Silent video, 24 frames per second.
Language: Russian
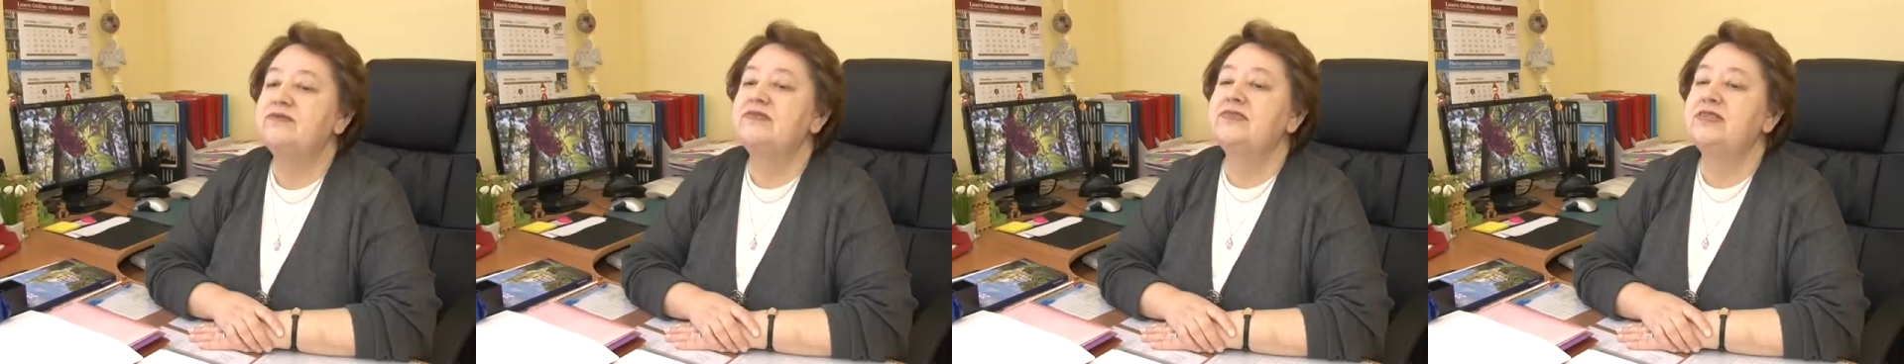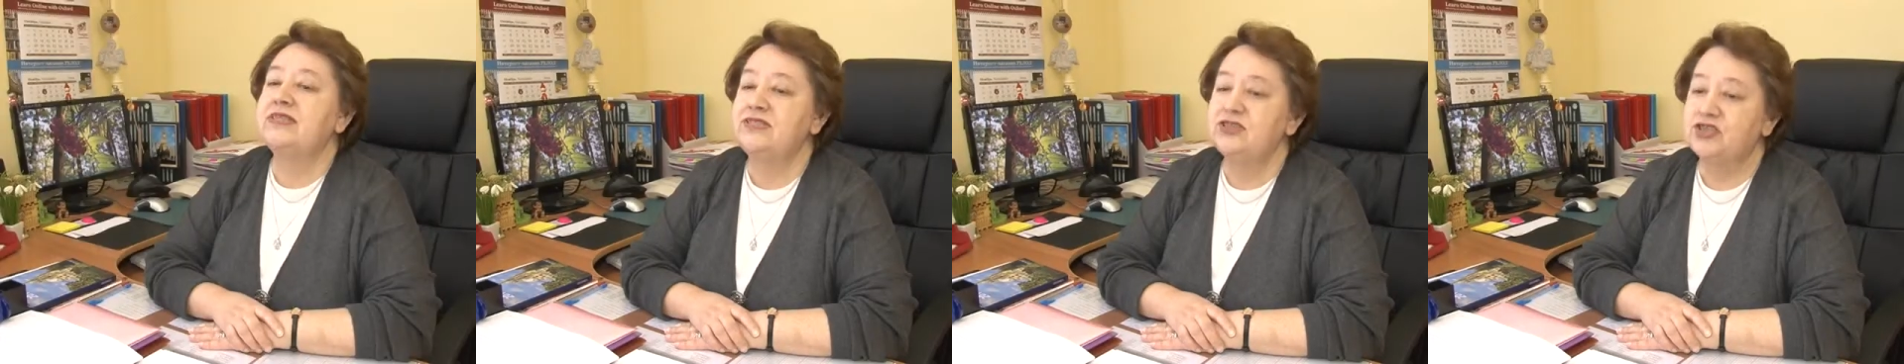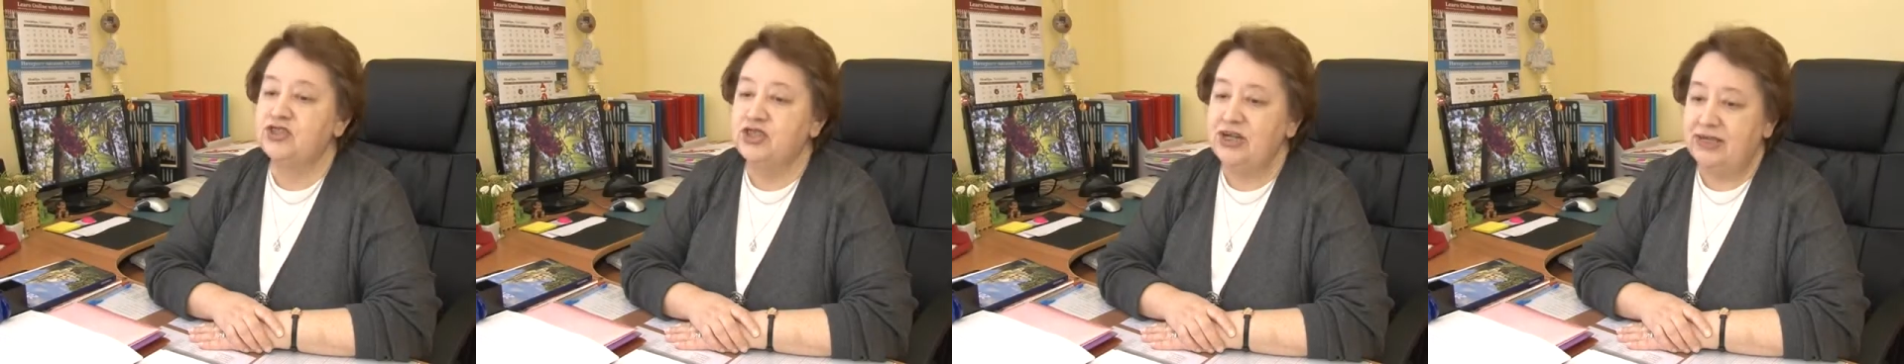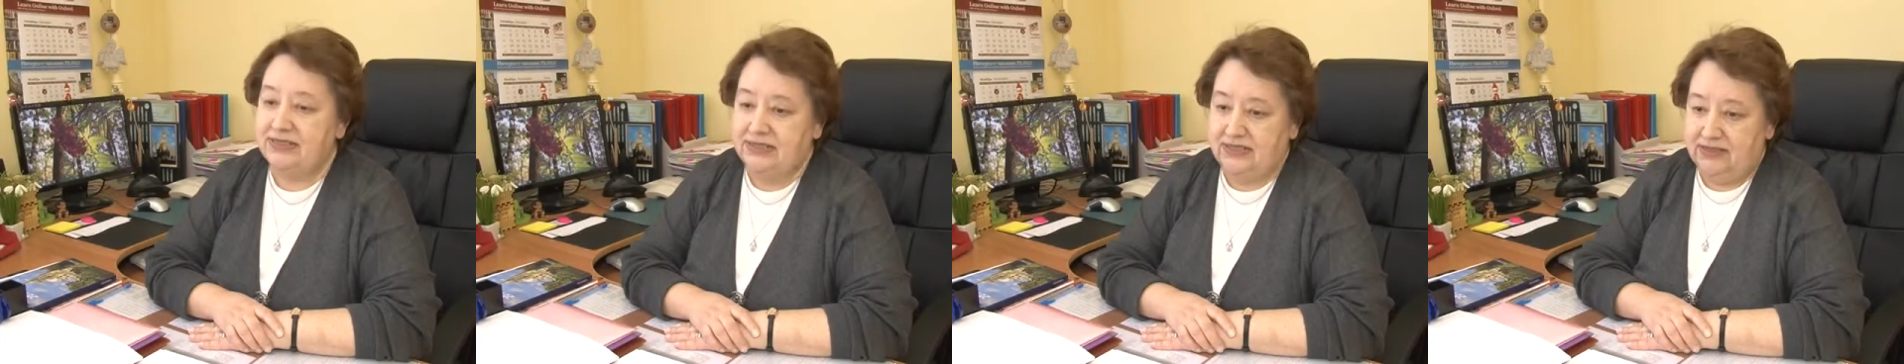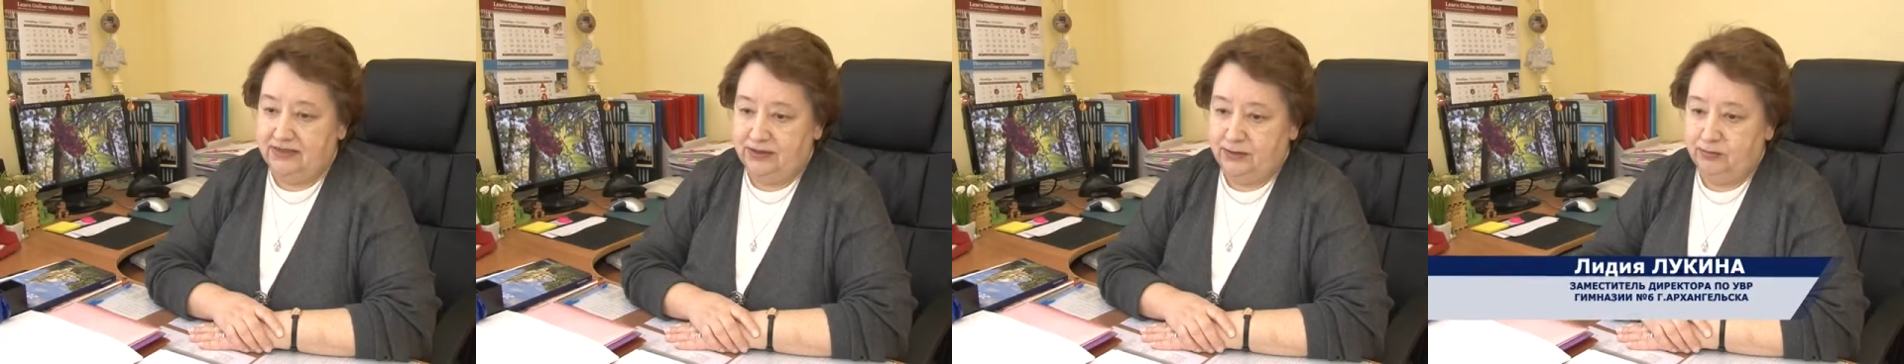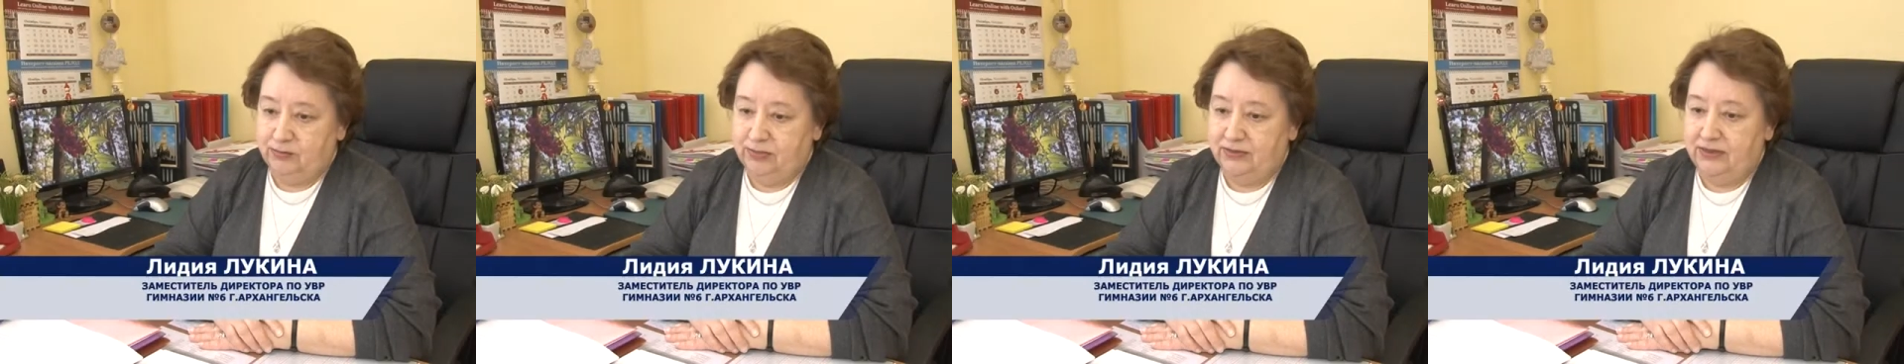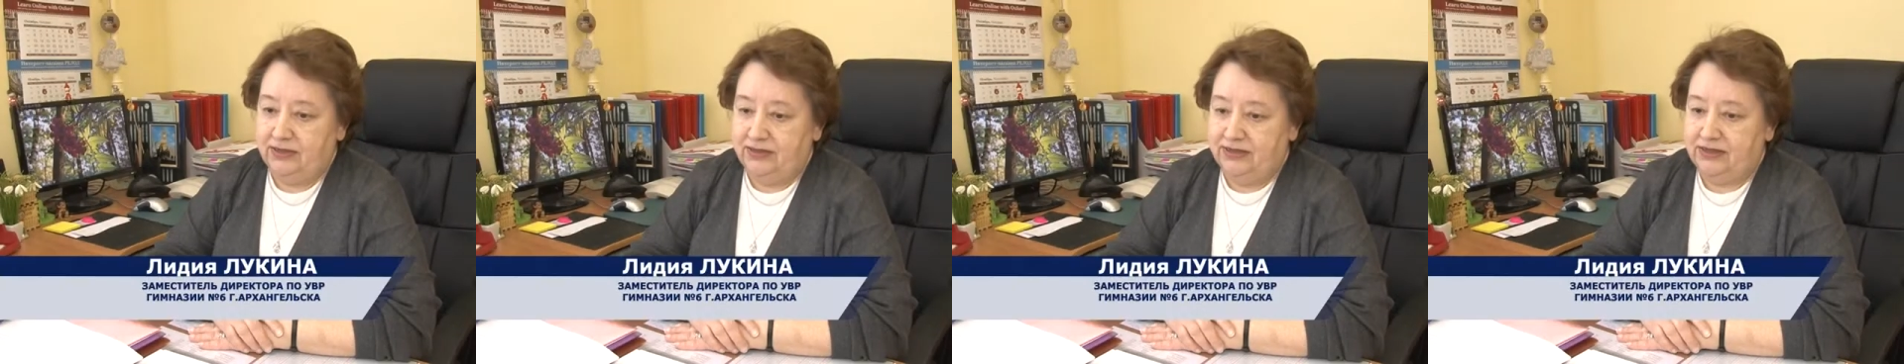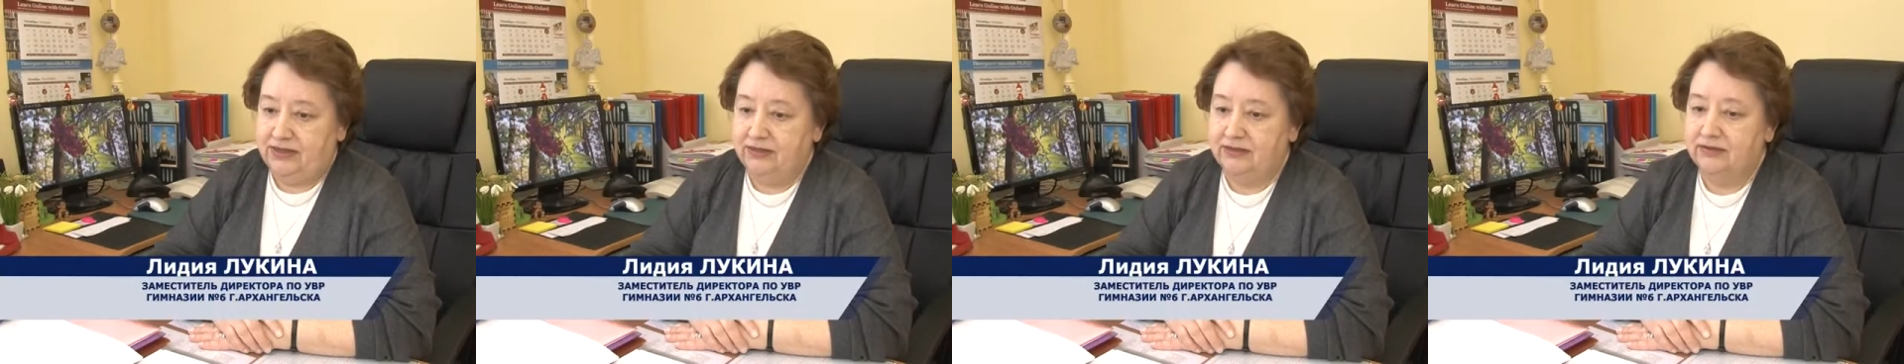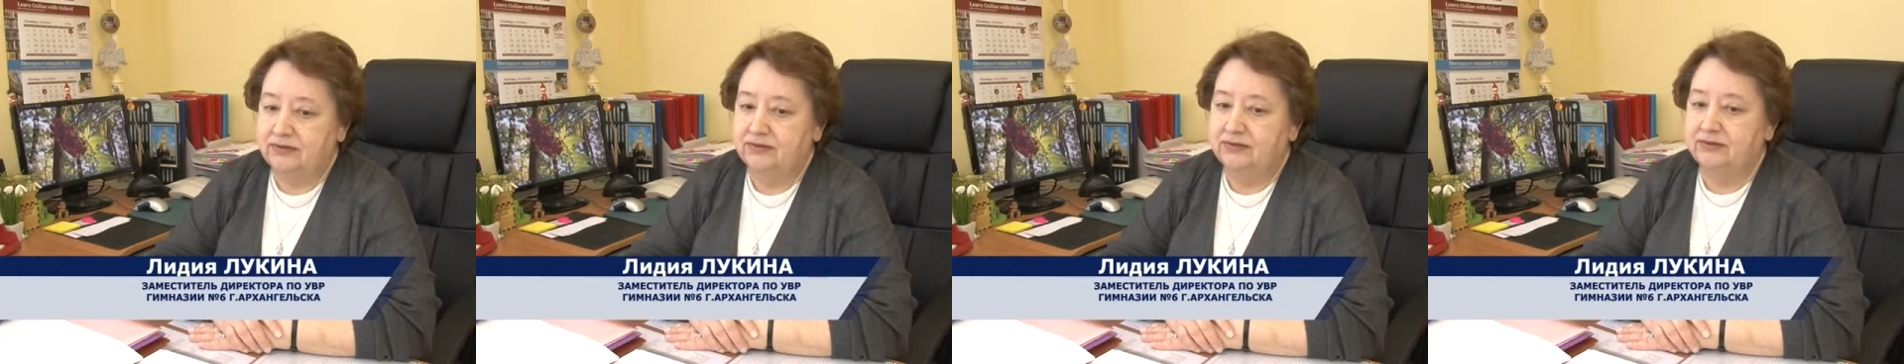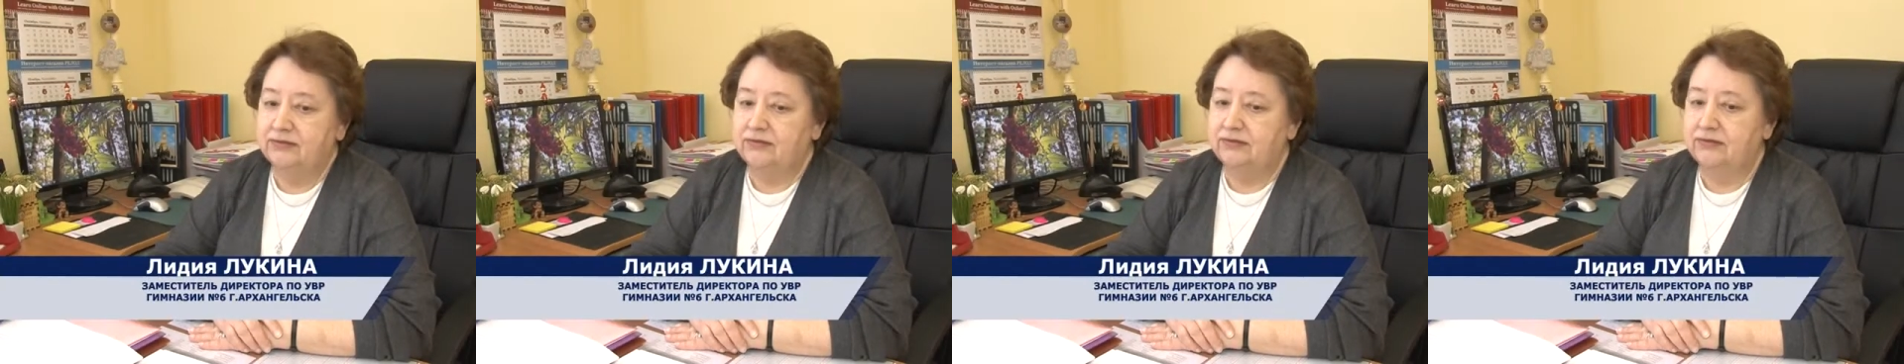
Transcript: содержательном плане, э,